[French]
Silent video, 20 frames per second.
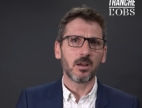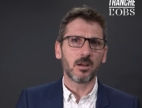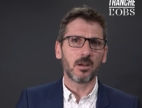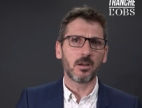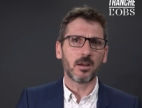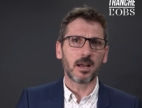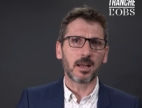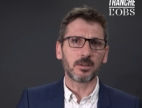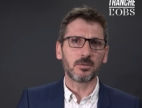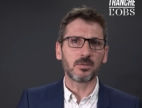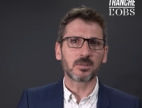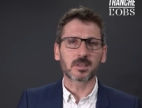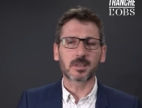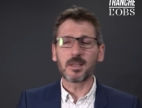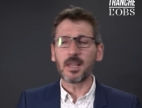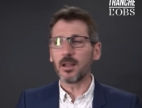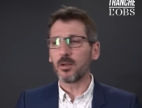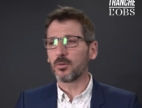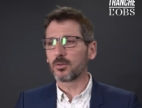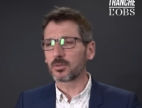euh,
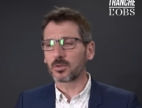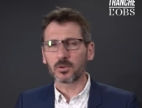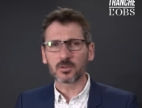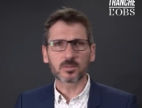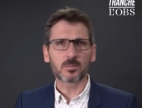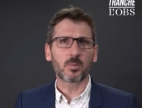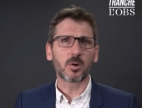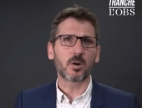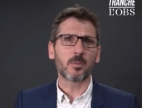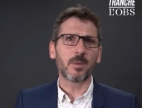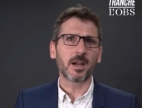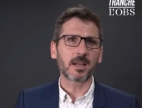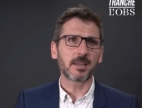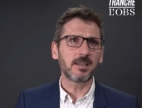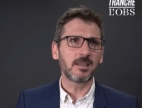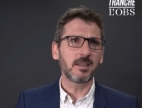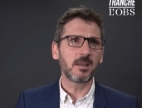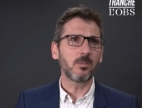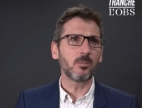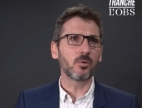industriels, le transport
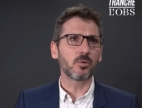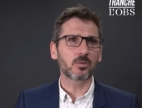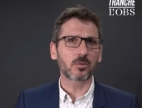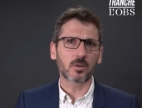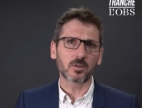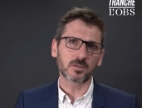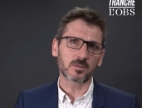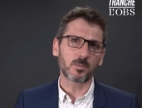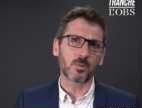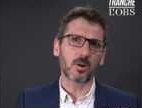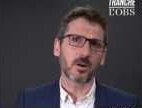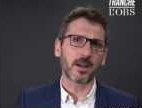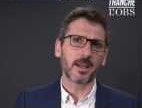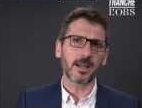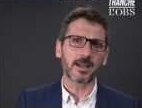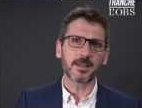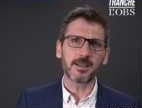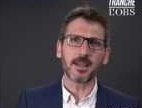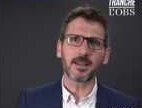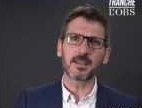maritime, le transport
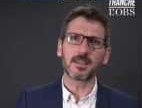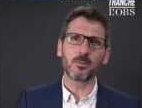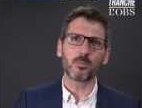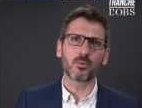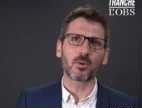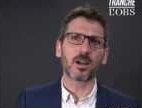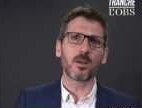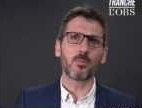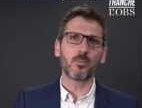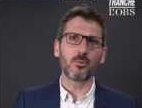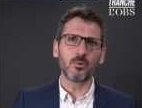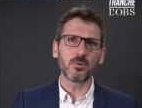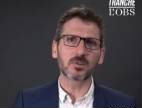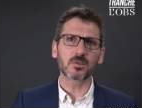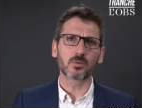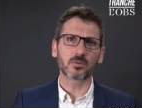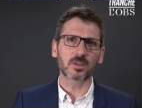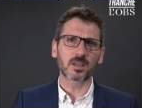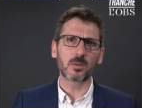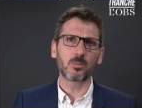aérien, qui pourraient plus
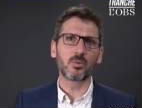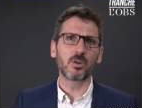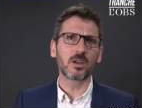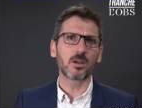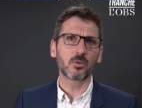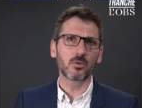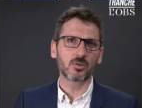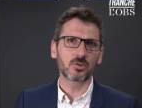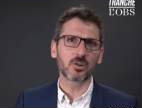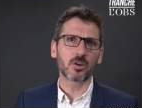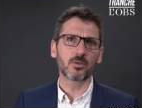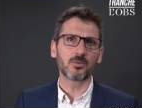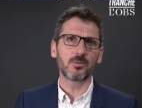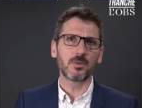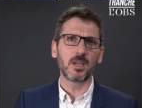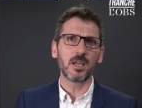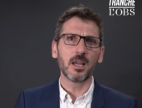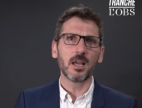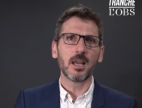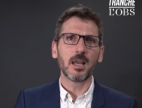contribuer
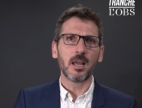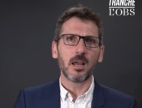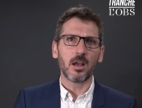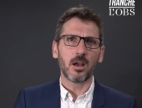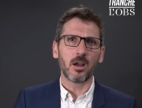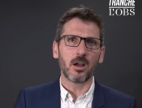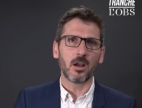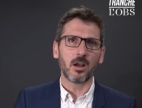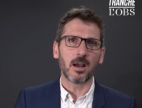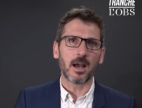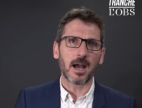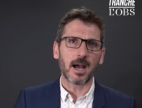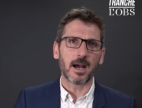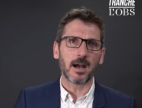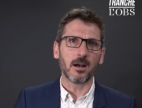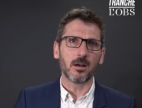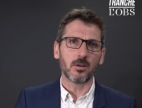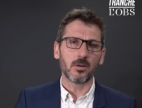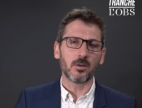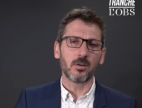qu'aujourd'hui
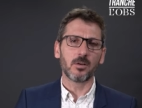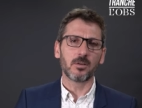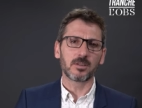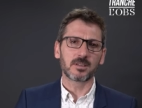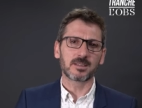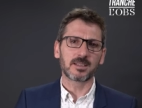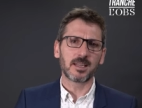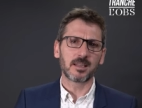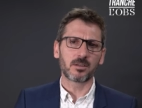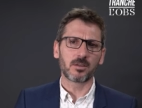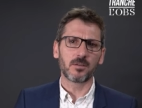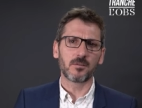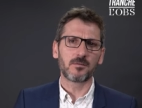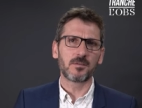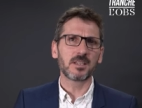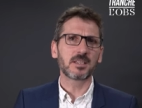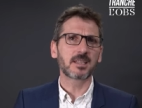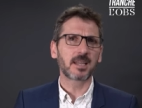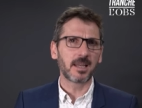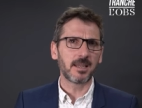à cette
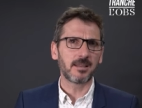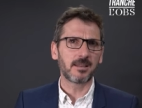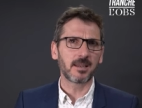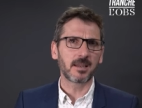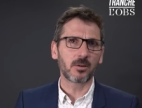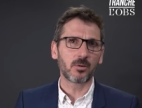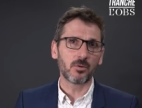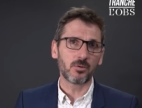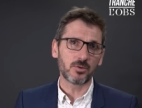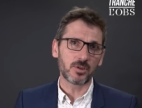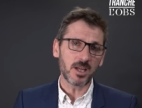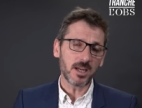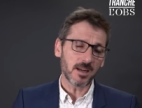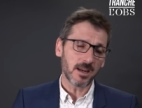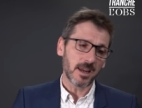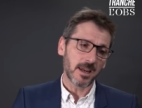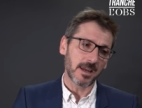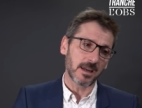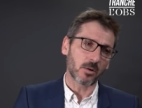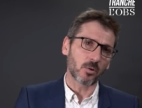fiscalité
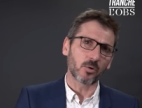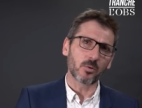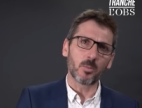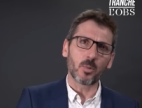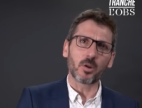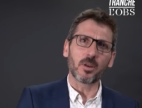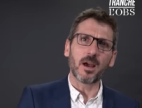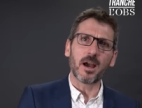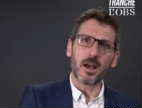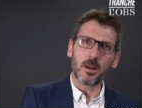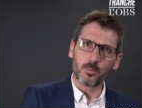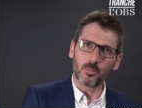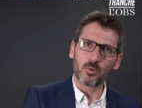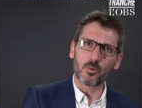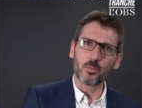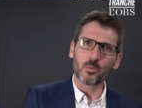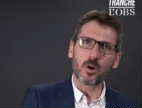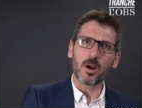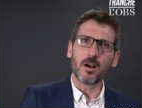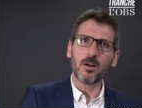écologique et qu'on demande un peu
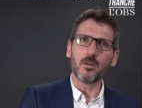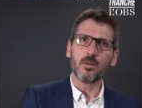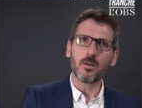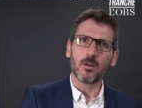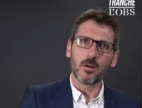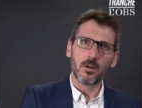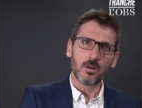moins